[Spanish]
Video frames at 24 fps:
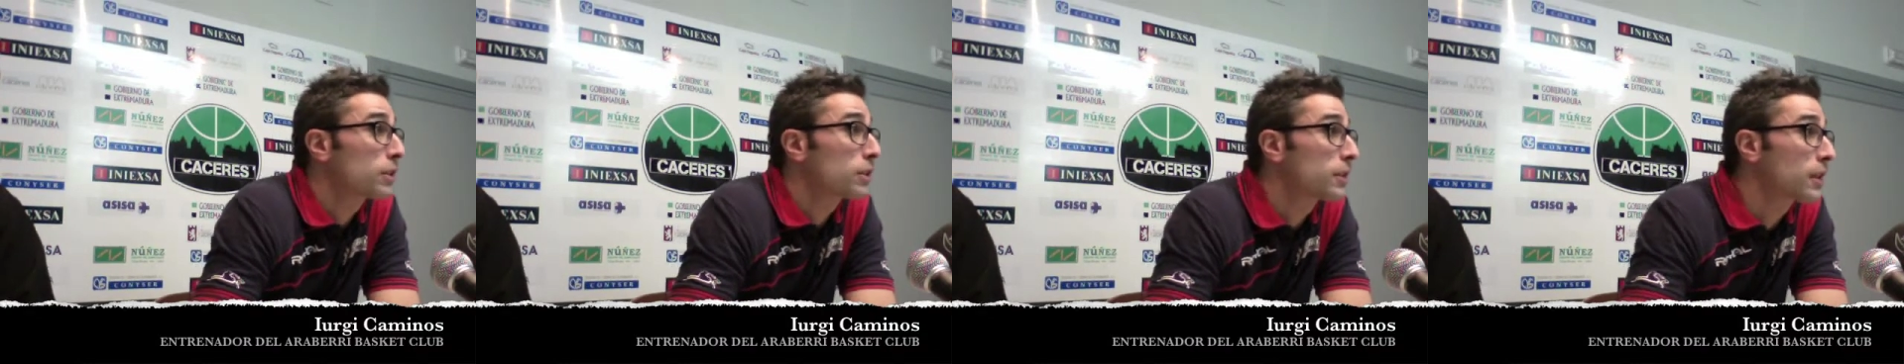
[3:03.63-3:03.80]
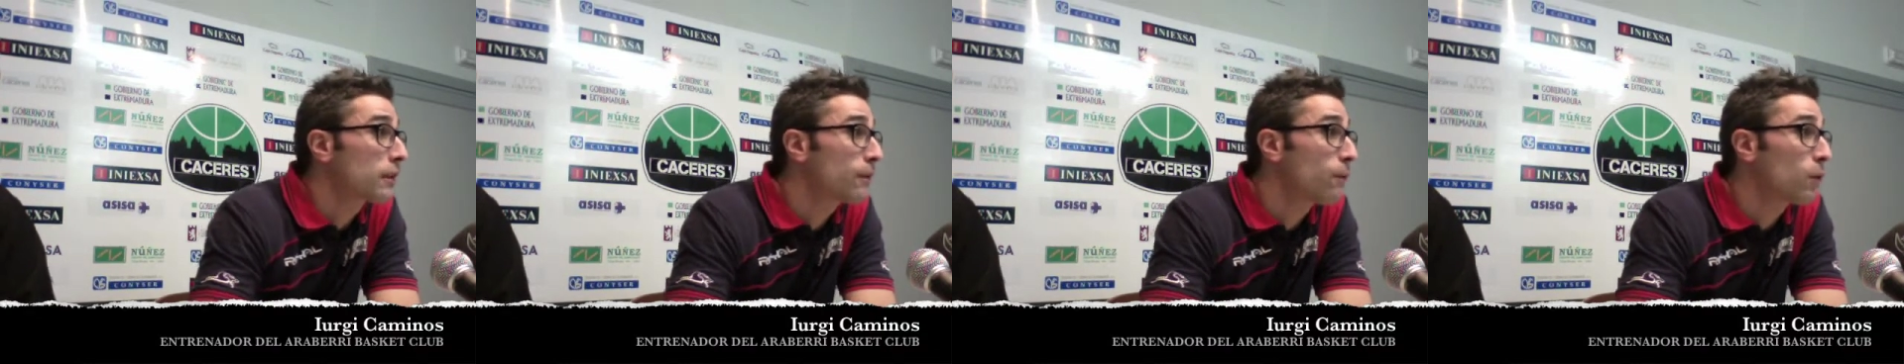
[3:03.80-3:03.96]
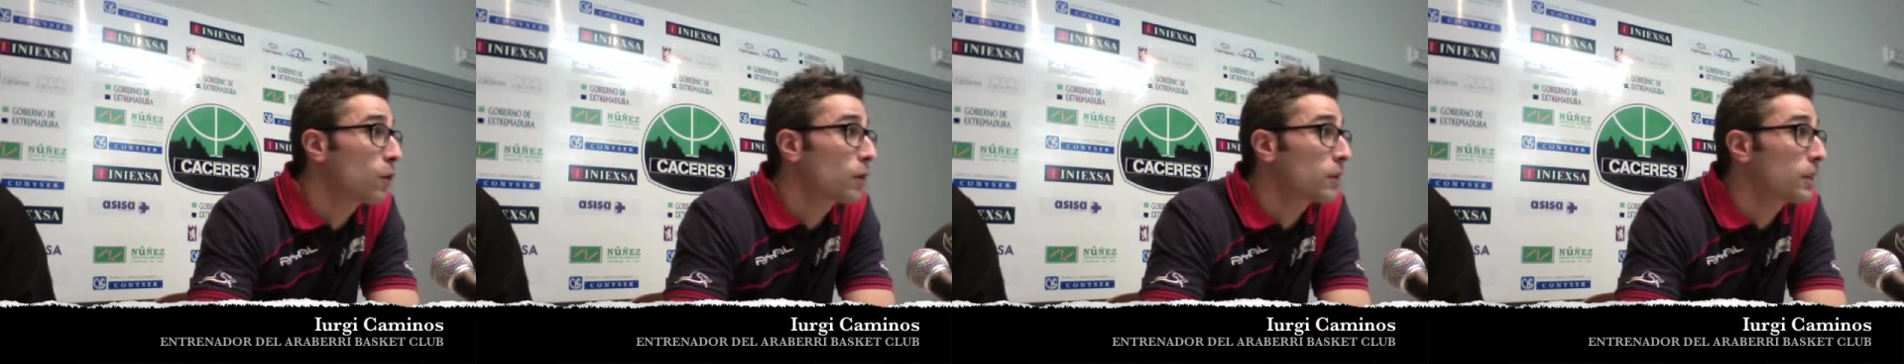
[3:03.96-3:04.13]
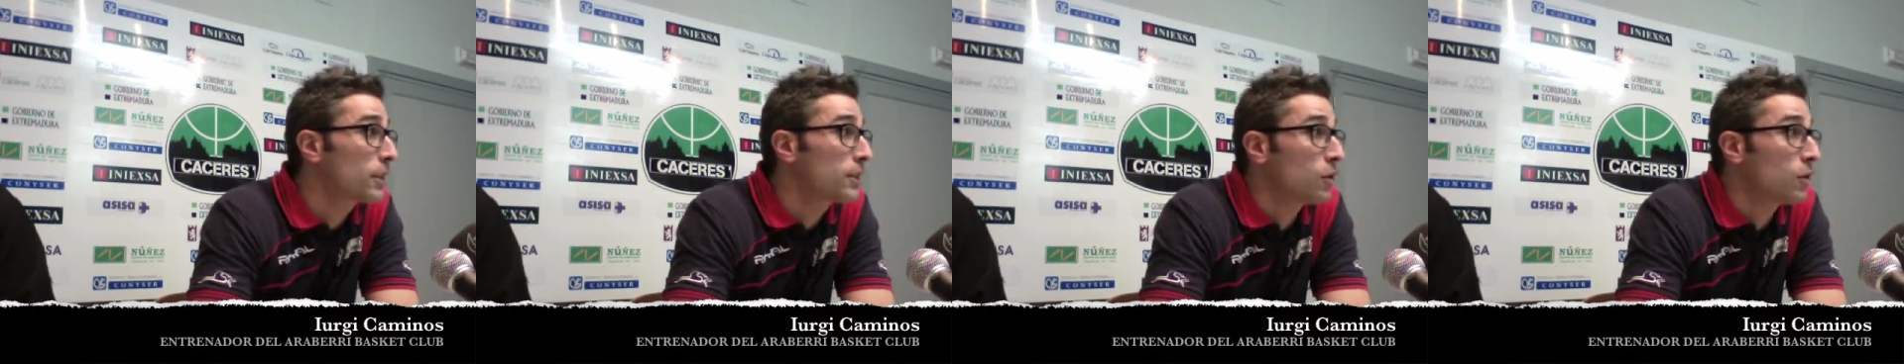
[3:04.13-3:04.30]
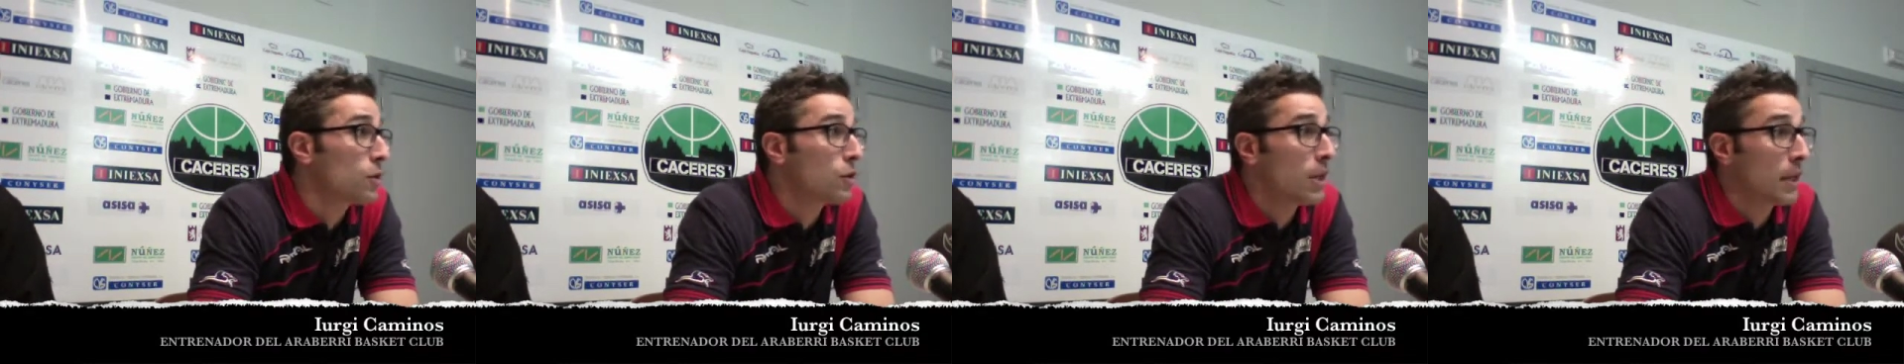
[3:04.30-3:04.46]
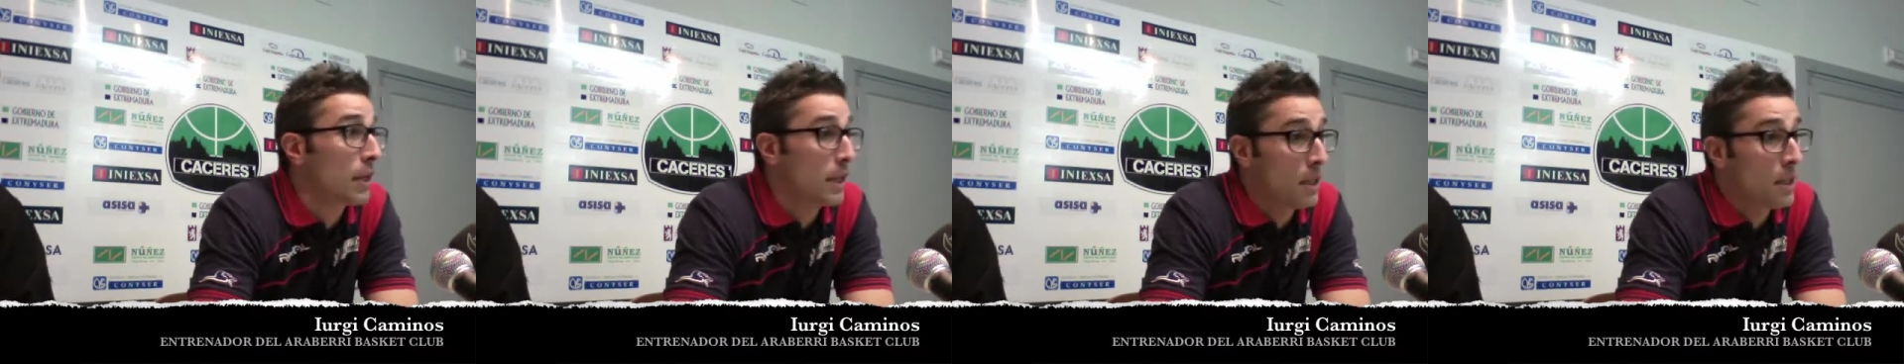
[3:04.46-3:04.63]
de ser fuertes y
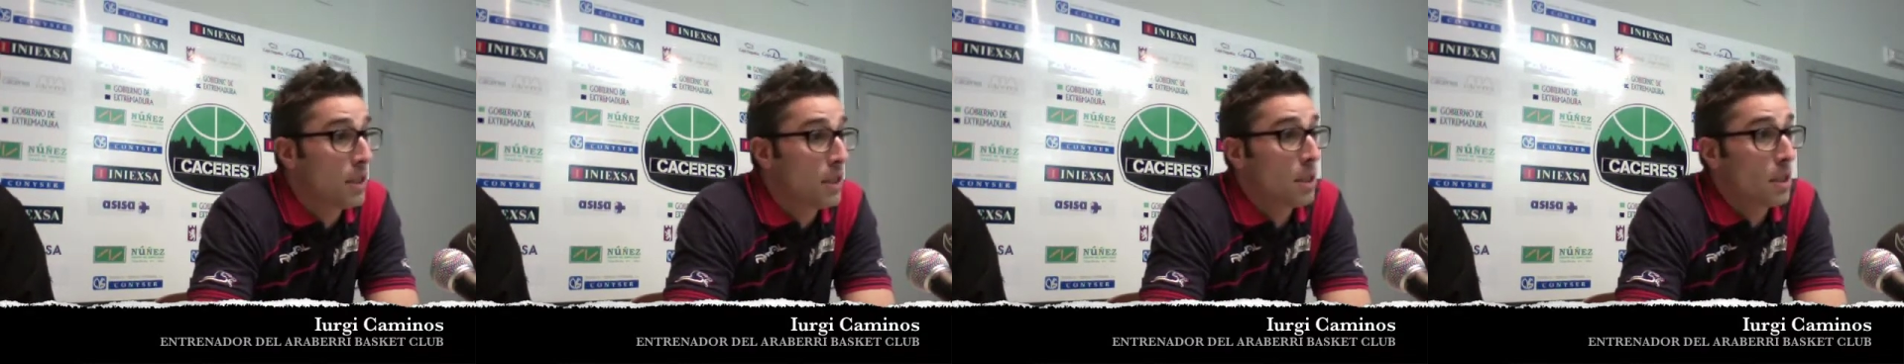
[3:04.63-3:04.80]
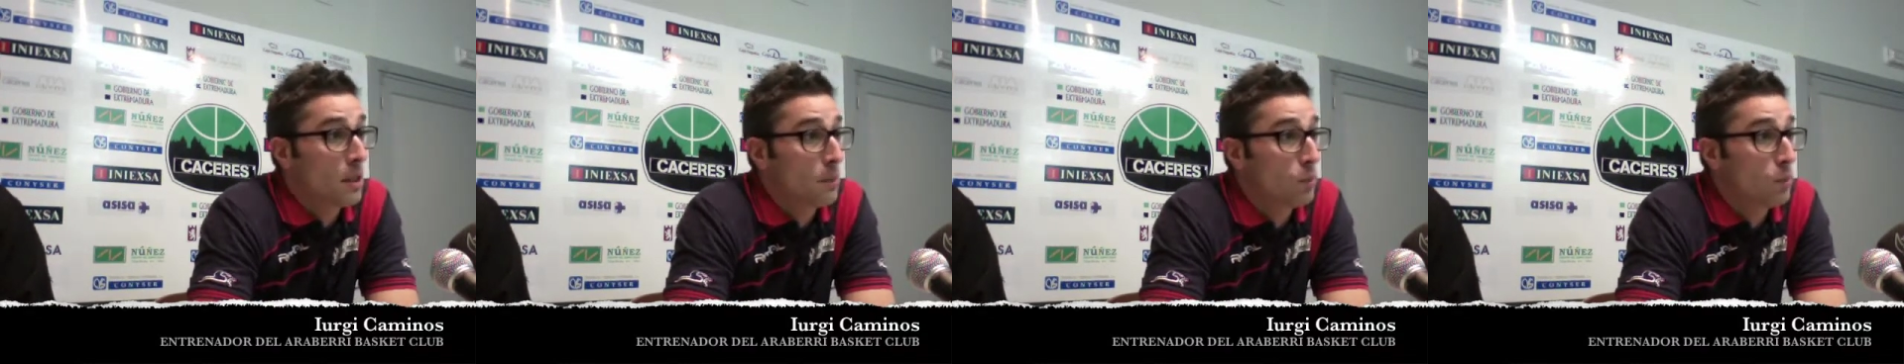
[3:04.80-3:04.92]
donde